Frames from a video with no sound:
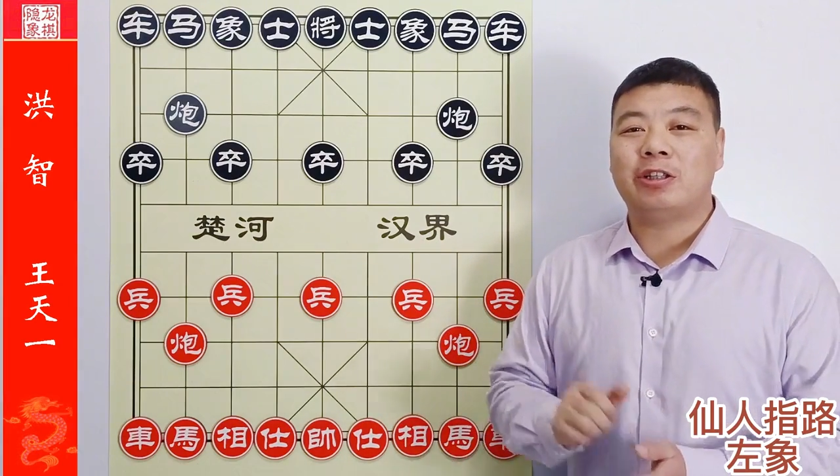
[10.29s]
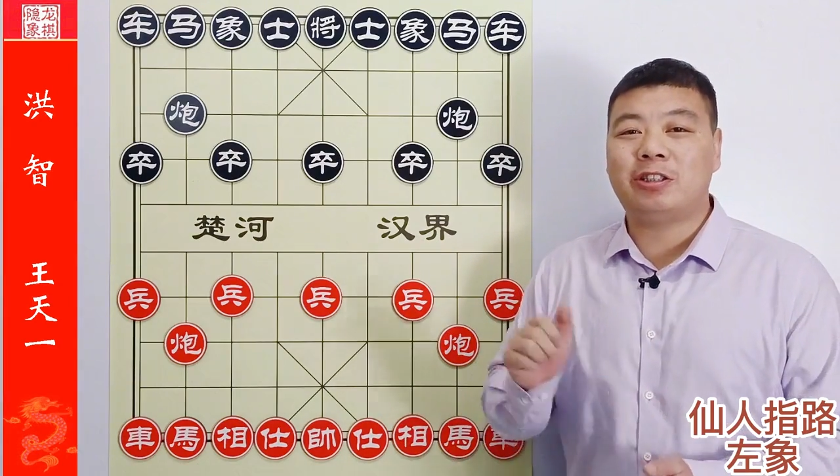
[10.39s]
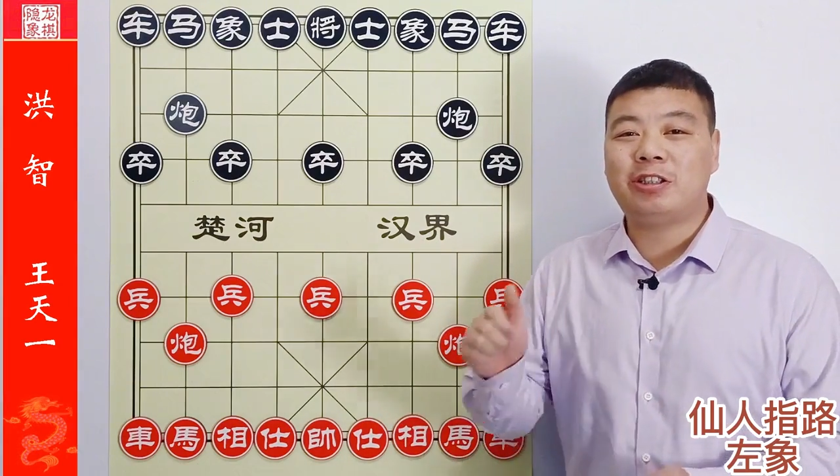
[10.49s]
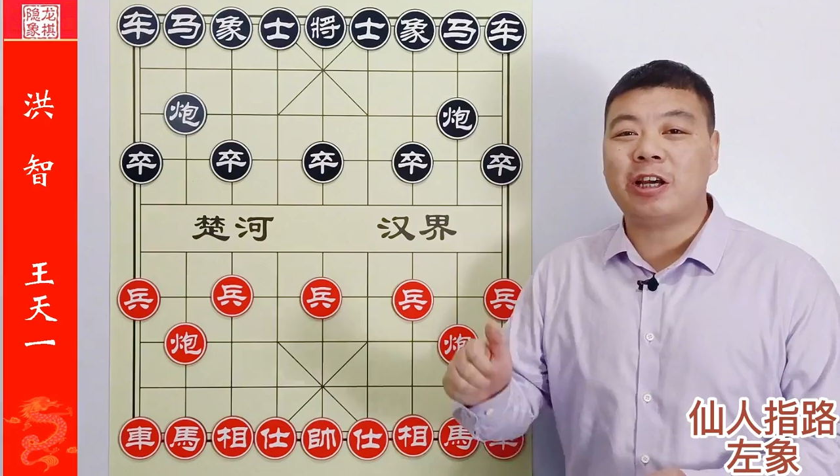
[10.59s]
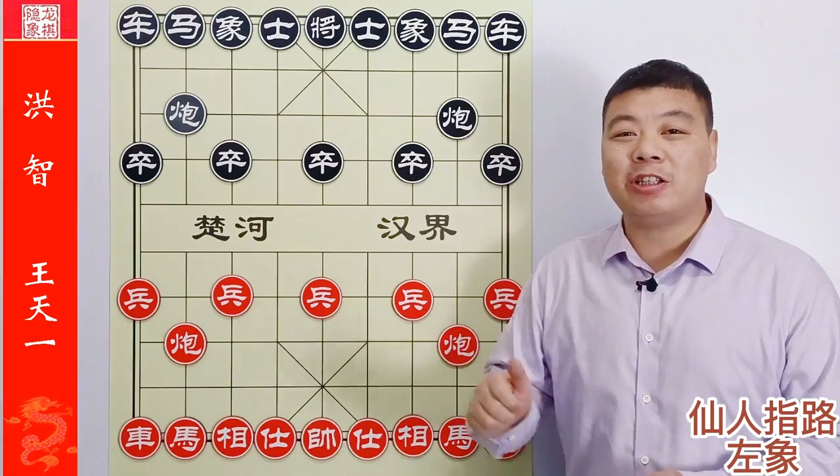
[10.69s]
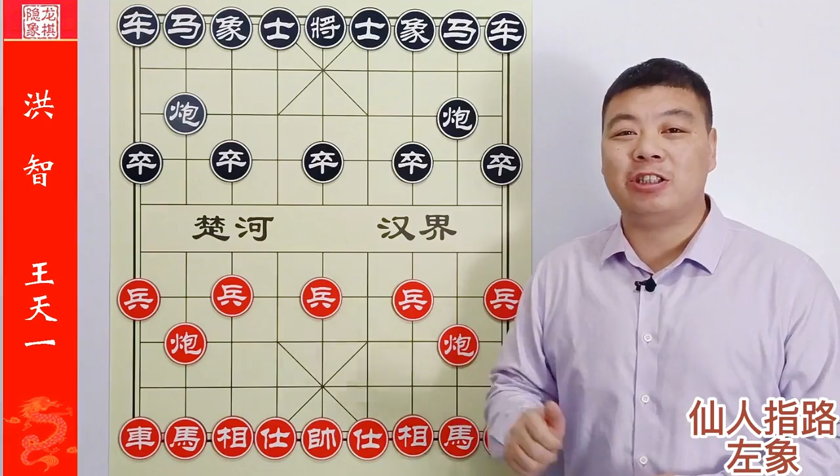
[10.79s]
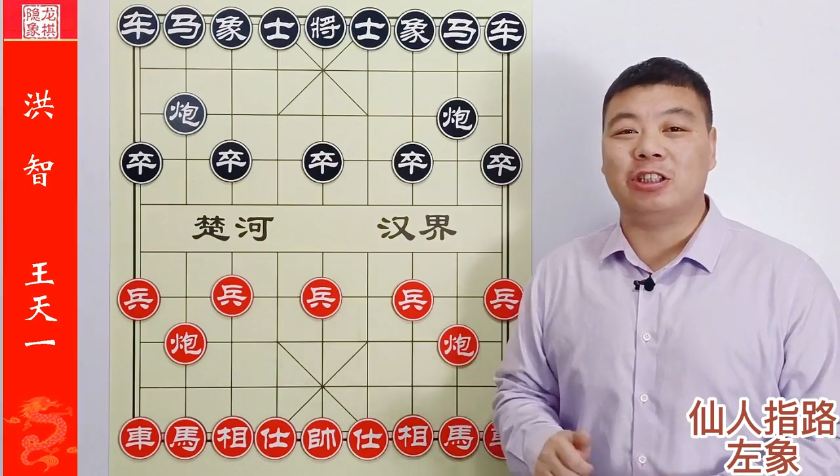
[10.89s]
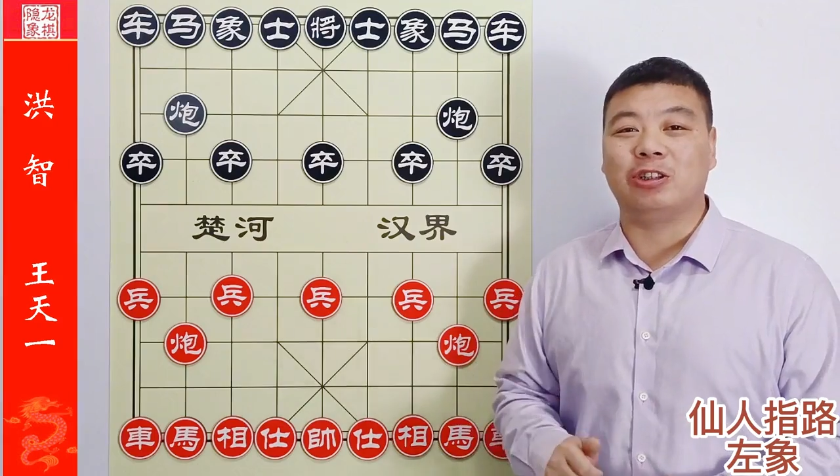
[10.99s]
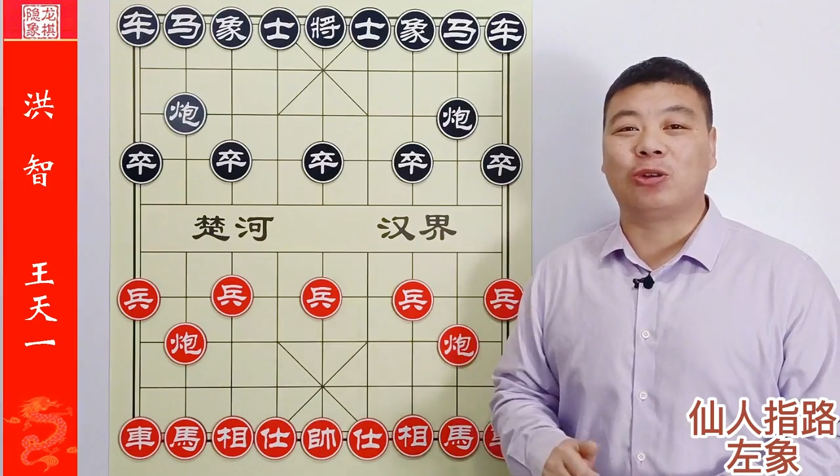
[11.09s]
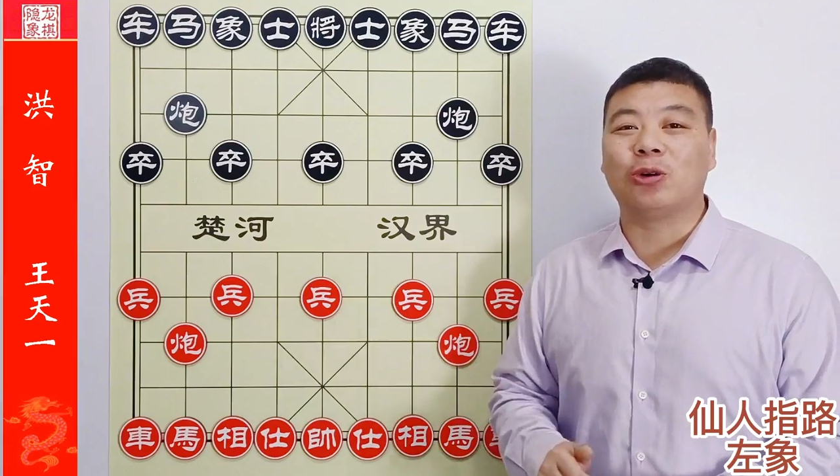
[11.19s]
陷
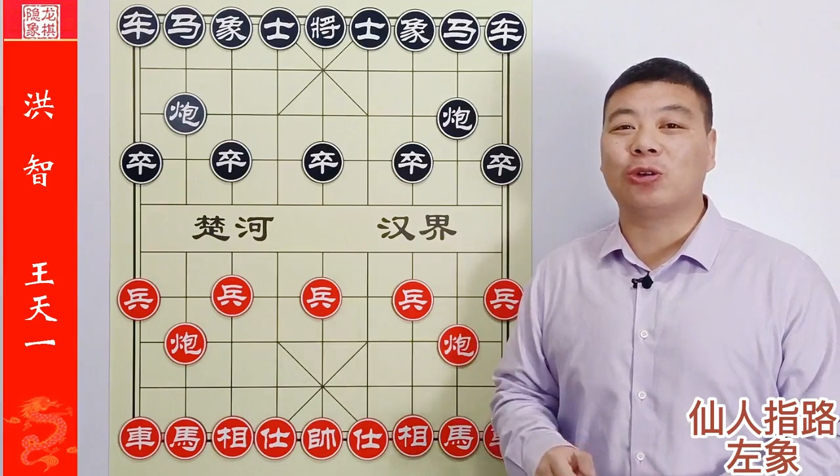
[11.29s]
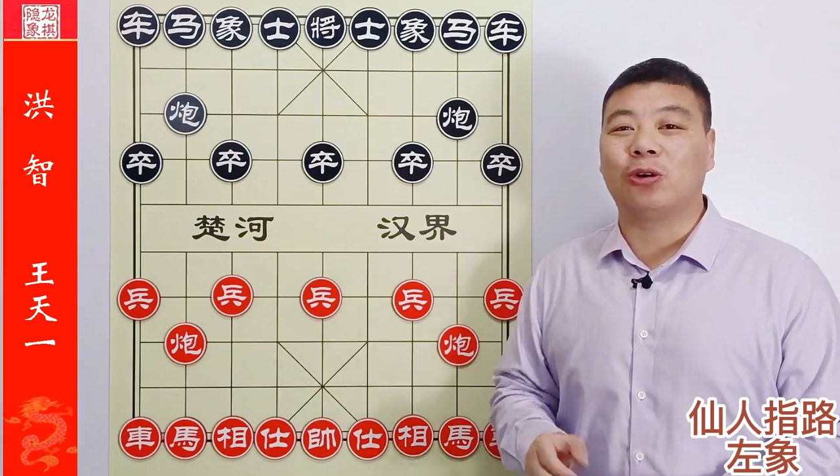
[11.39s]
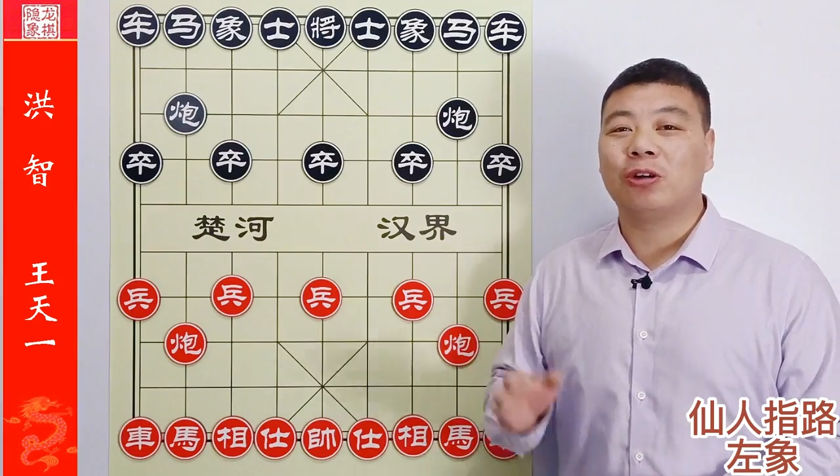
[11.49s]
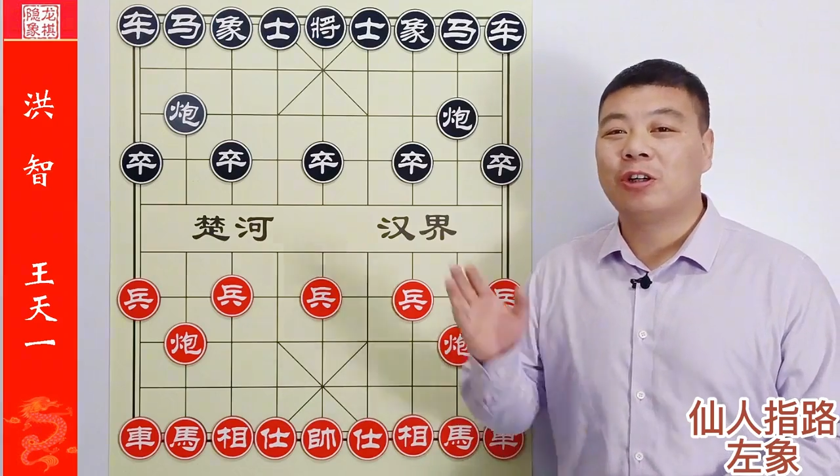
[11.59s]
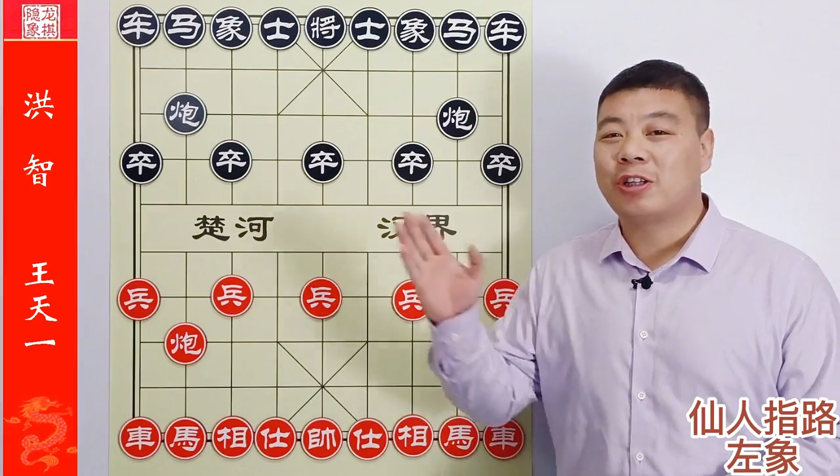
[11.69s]
阱多多，